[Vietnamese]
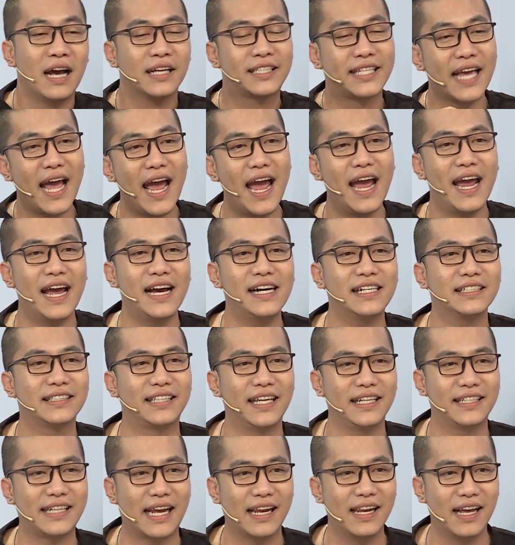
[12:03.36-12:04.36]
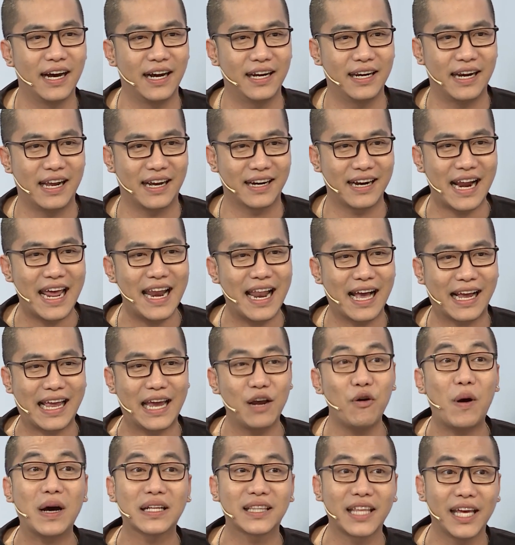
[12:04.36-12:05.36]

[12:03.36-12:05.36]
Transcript: C thì trả lời là đây là cây hoa